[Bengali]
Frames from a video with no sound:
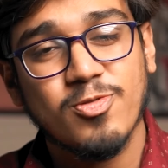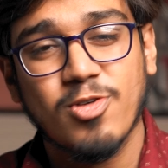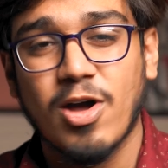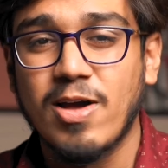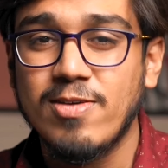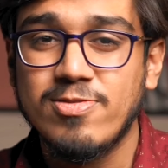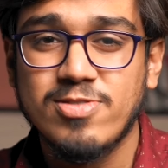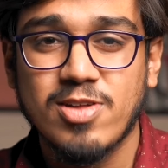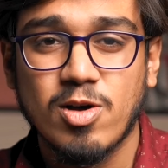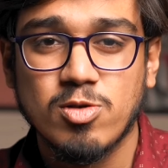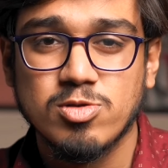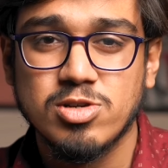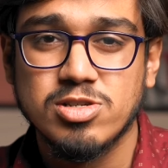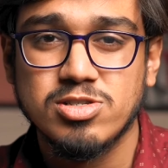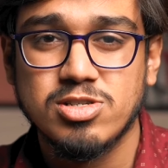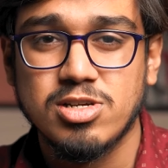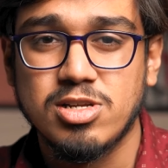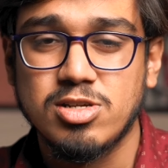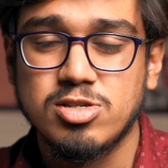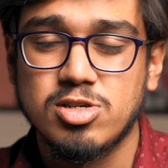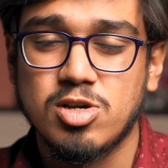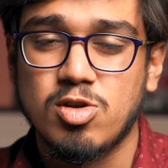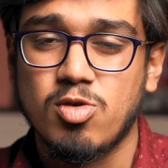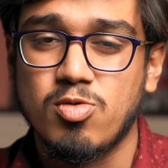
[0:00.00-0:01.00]
ফাইভ থাউজেন্ড
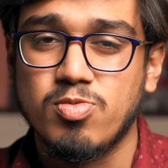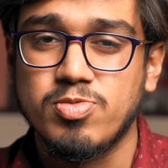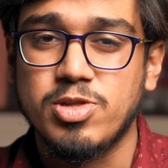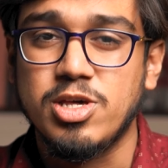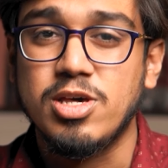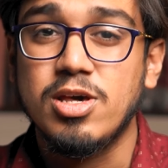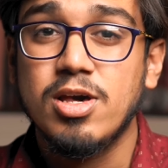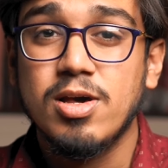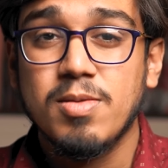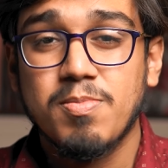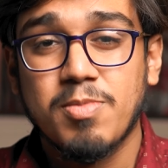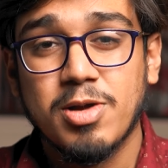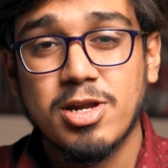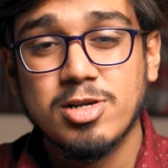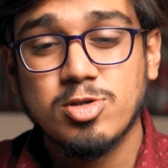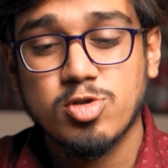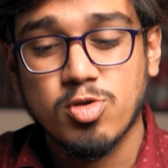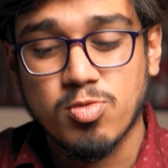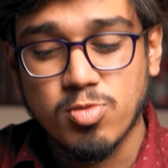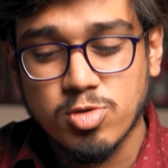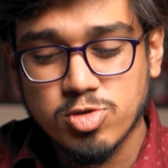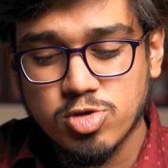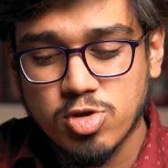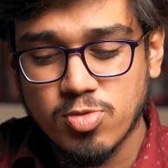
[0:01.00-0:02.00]
সিরিজের অবধি মানে
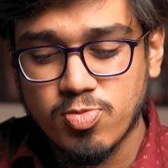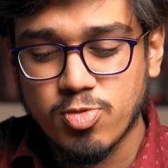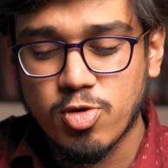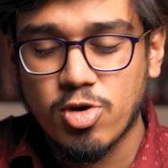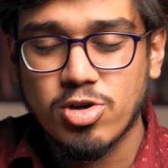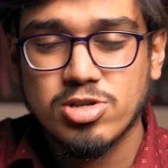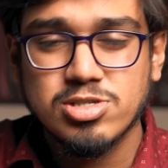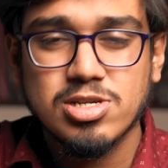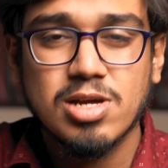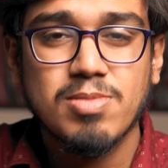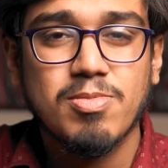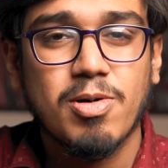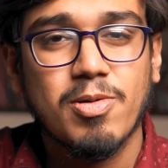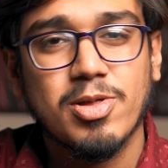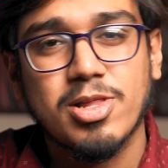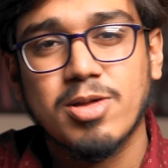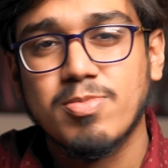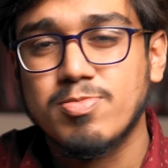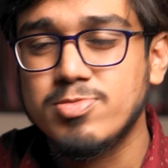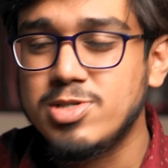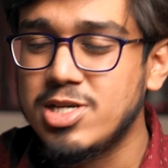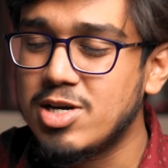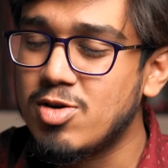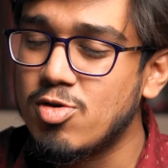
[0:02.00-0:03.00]
সমস্ত প্রসেসর
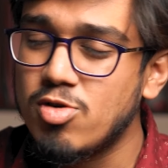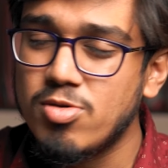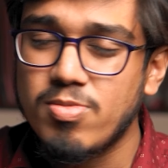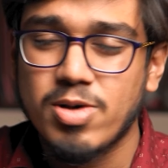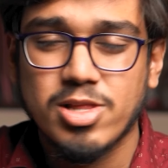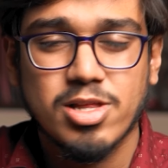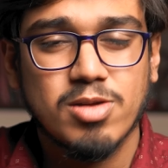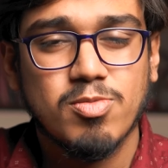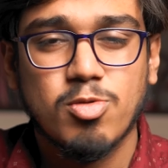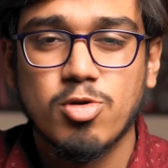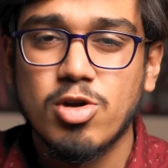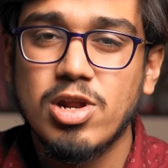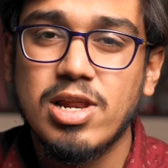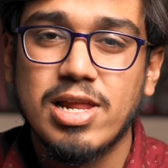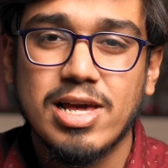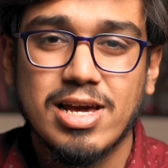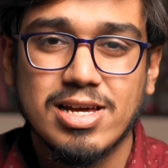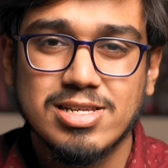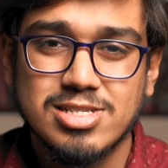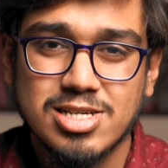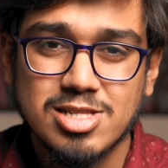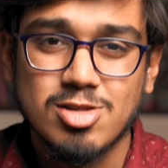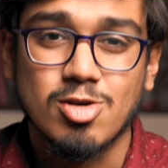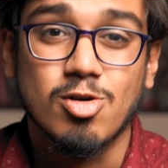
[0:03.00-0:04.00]
মাদার যে কোনো মাদারবোর্ডে
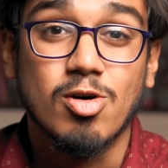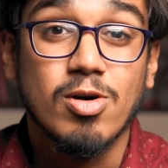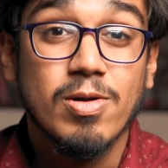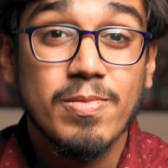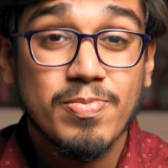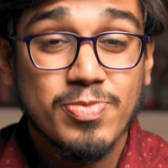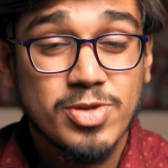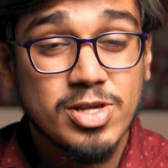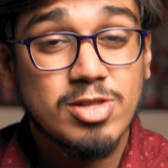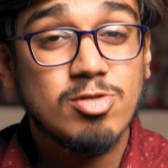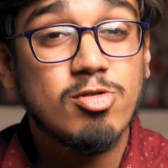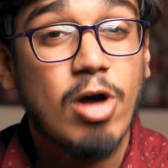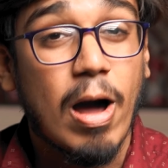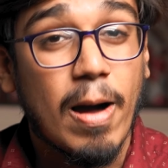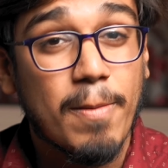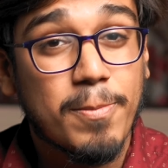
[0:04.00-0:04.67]
লেগে যেত কিন্তু